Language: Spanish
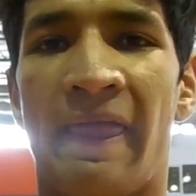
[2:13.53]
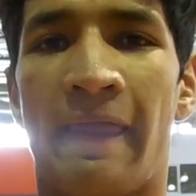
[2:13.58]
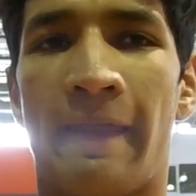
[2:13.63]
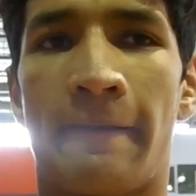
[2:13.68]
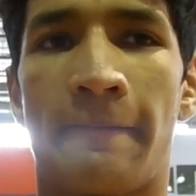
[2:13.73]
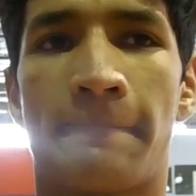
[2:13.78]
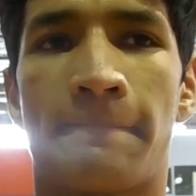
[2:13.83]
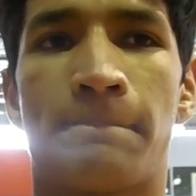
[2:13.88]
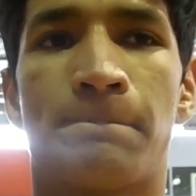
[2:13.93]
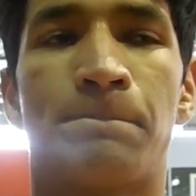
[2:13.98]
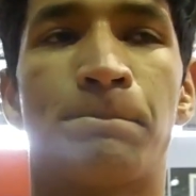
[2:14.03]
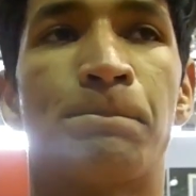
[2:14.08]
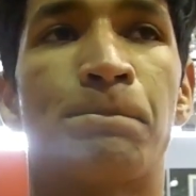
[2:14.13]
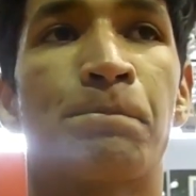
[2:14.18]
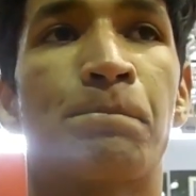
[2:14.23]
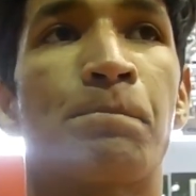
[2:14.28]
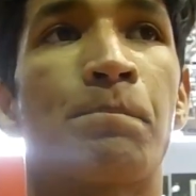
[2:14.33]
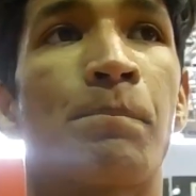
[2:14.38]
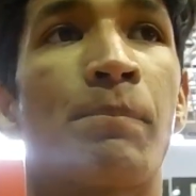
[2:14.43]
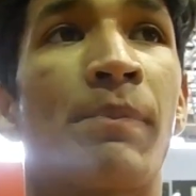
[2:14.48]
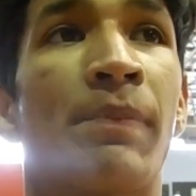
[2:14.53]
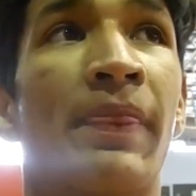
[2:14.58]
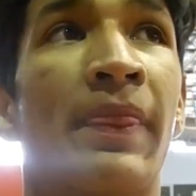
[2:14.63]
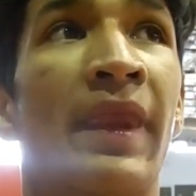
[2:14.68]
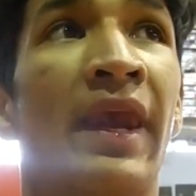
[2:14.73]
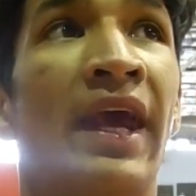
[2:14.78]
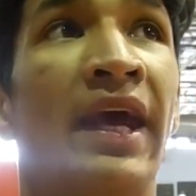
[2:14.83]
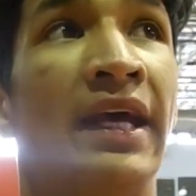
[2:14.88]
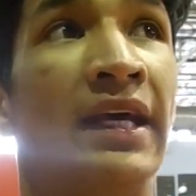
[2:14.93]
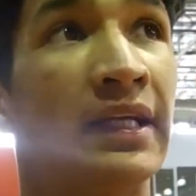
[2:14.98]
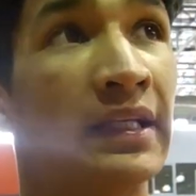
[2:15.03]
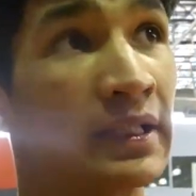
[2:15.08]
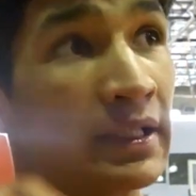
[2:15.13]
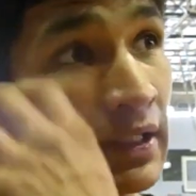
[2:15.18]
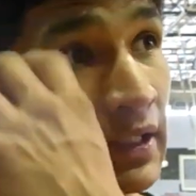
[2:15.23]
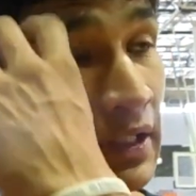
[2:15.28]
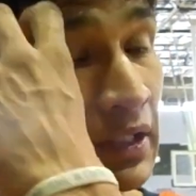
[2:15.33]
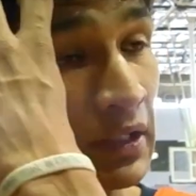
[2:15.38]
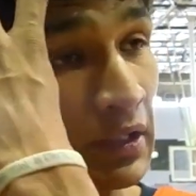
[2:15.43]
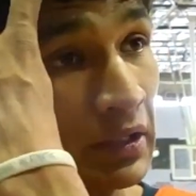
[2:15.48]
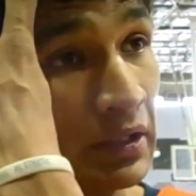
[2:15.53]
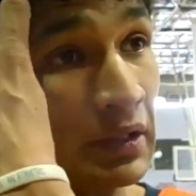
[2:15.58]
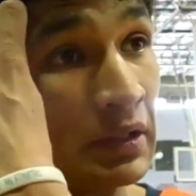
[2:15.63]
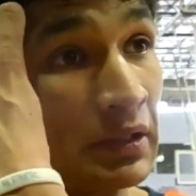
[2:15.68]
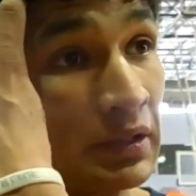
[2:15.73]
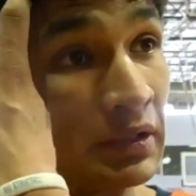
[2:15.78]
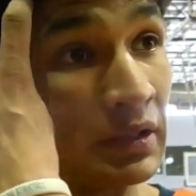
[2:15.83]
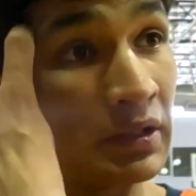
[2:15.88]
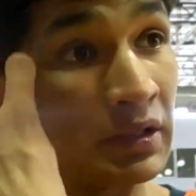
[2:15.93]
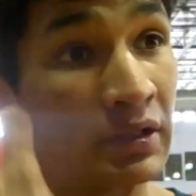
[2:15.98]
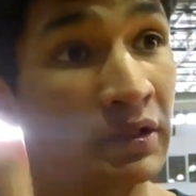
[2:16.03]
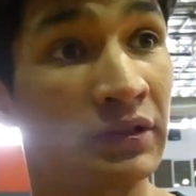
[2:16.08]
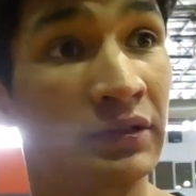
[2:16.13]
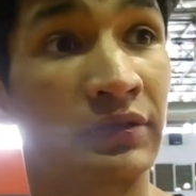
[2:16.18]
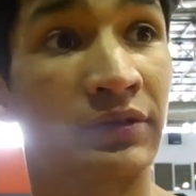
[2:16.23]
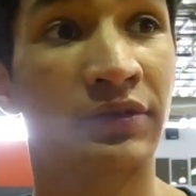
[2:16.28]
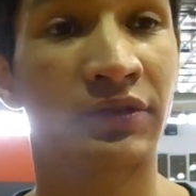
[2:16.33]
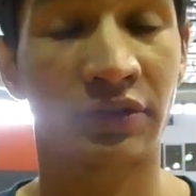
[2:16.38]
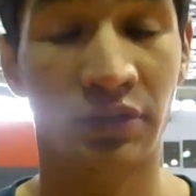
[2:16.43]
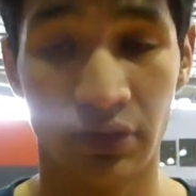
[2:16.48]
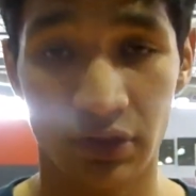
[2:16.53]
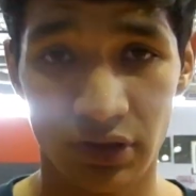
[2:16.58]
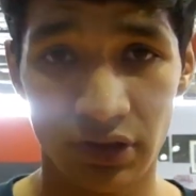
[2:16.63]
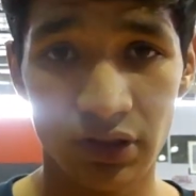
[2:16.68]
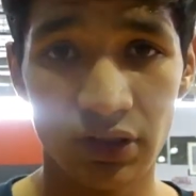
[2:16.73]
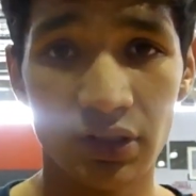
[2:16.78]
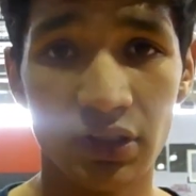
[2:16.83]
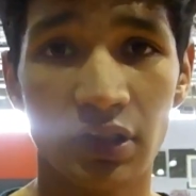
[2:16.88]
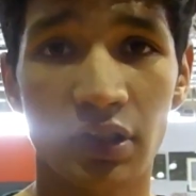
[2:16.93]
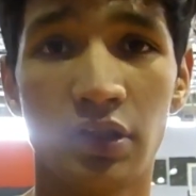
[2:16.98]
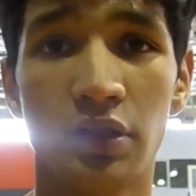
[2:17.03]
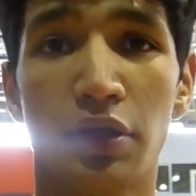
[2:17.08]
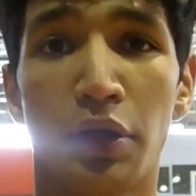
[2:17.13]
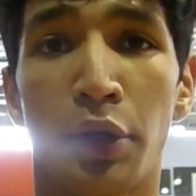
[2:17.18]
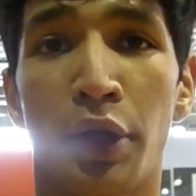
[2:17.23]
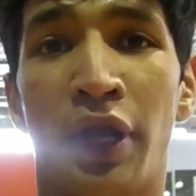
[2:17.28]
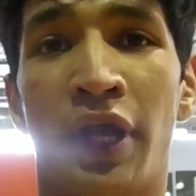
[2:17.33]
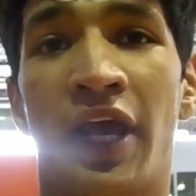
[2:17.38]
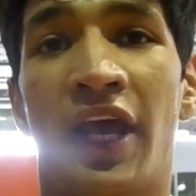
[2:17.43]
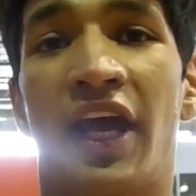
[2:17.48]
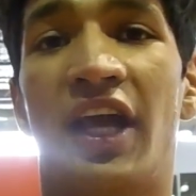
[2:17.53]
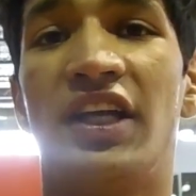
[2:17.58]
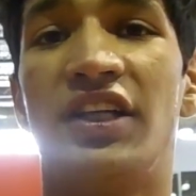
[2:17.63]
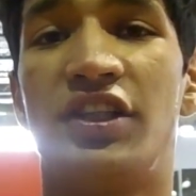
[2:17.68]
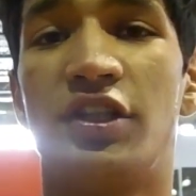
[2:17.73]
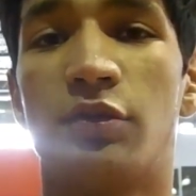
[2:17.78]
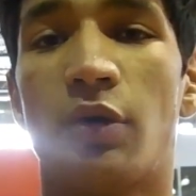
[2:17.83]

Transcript: escape, que quisieras agregar, eh, ¿en dónde va a ser el estatal?